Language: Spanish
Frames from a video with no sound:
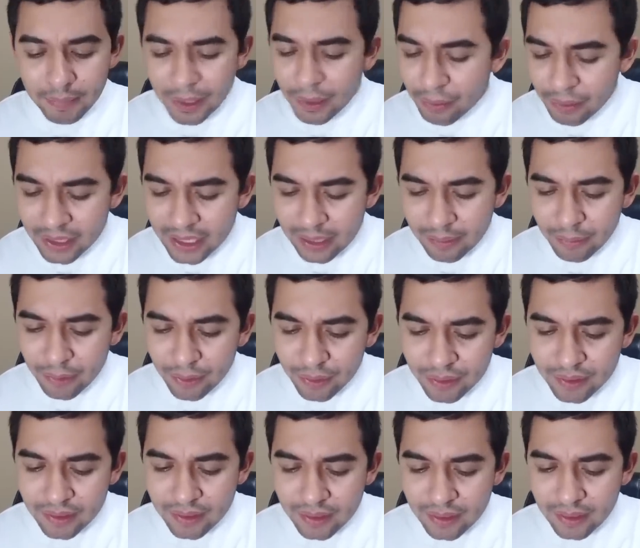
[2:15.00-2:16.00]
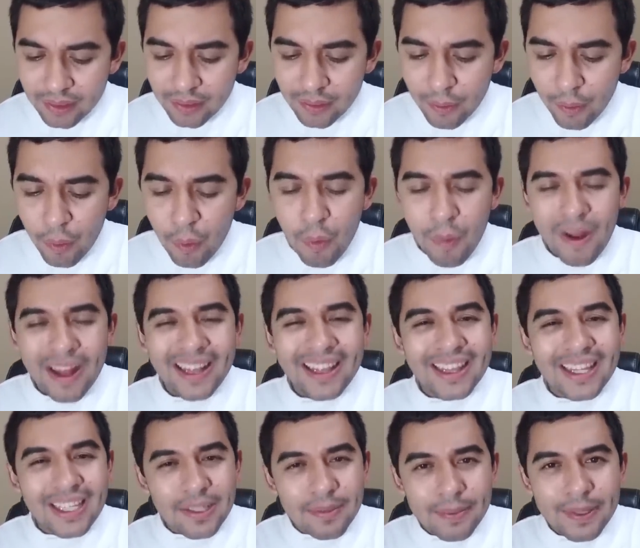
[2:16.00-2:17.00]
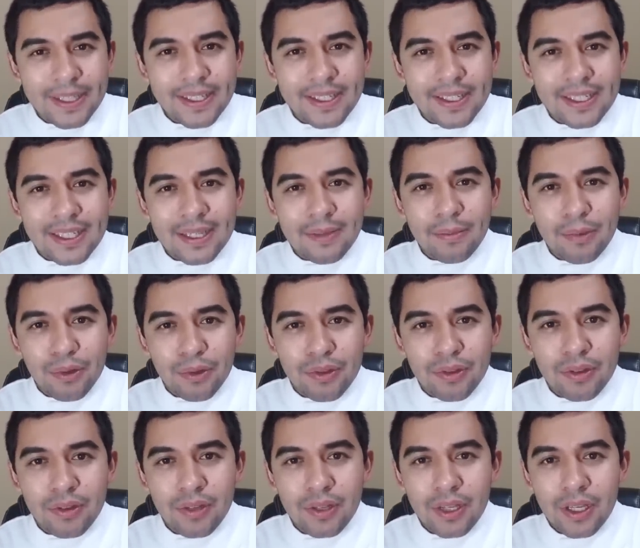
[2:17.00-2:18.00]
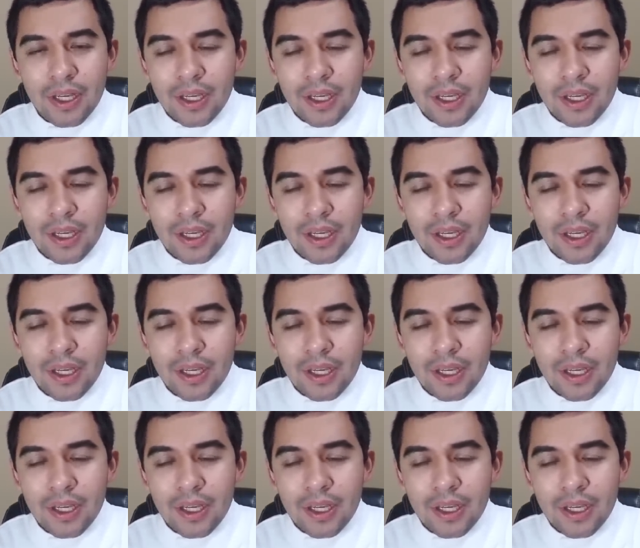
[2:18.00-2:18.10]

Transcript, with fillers: Preguntémonos cuántas veces hemos